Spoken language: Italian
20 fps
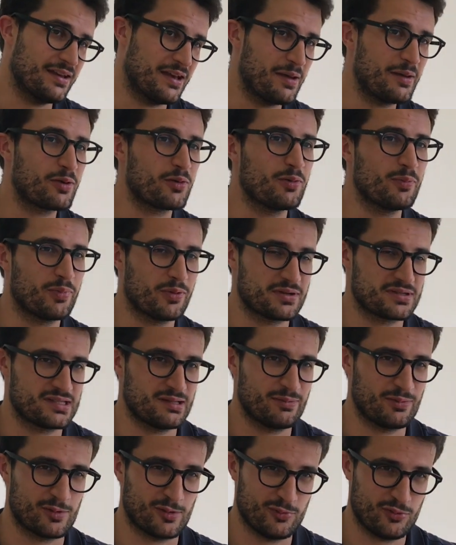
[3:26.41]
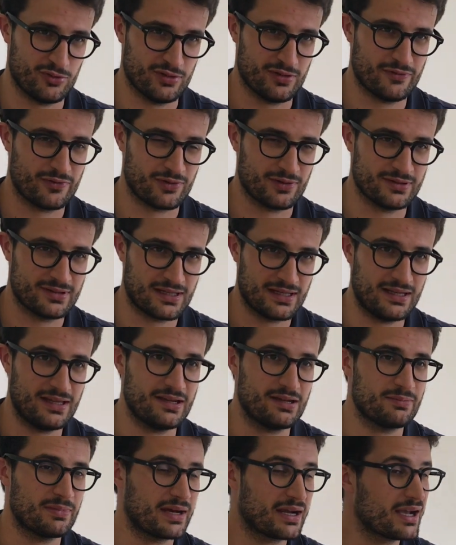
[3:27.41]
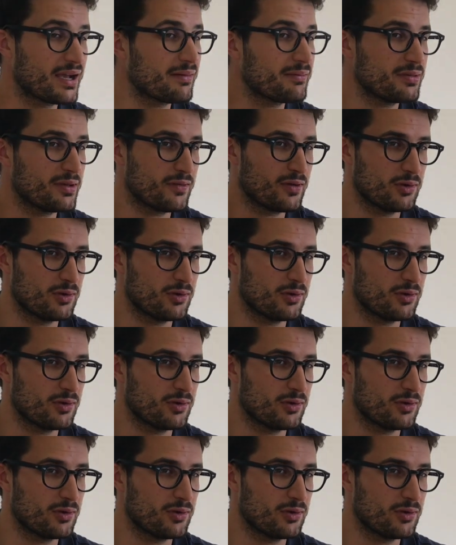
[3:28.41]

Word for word: è composta proprio da frontalieri ma cambia